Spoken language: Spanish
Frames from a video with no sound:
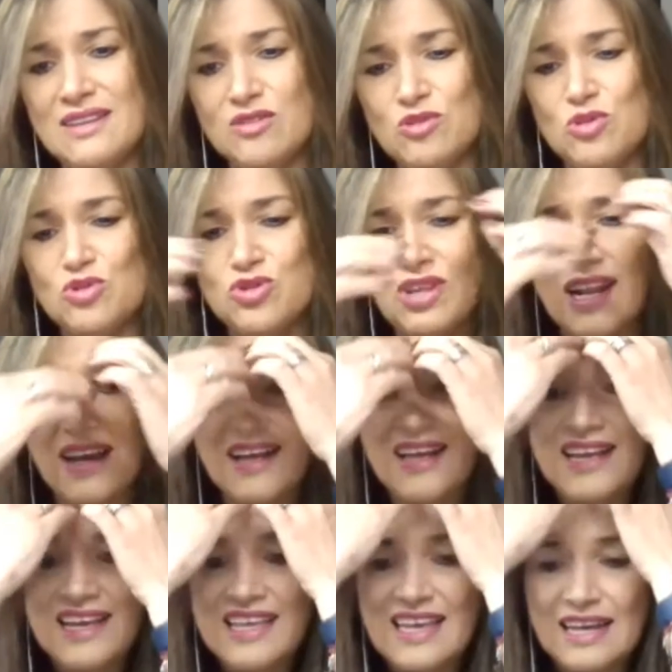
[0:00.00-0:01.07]
industria
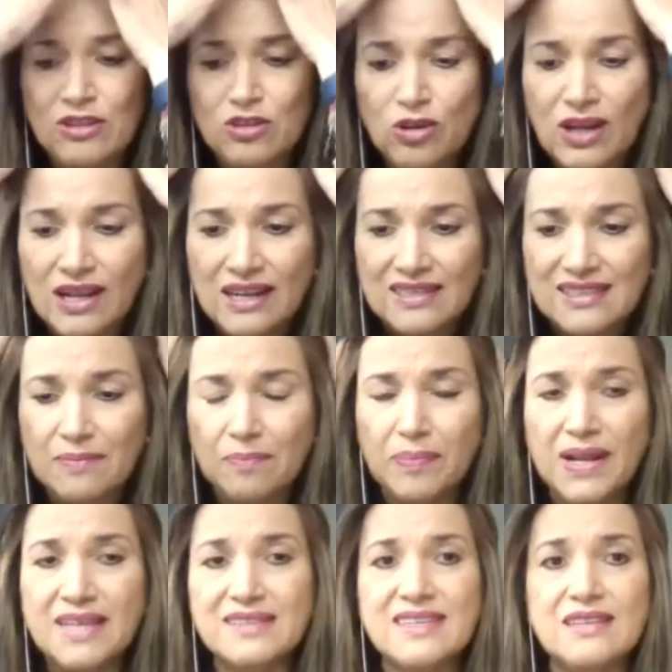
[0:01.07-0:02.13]
y a todas las
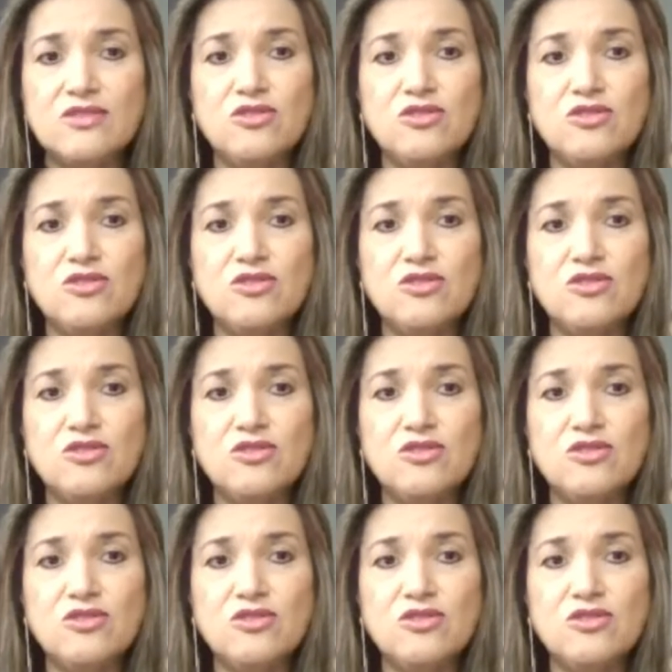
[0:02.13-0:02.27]
empresas,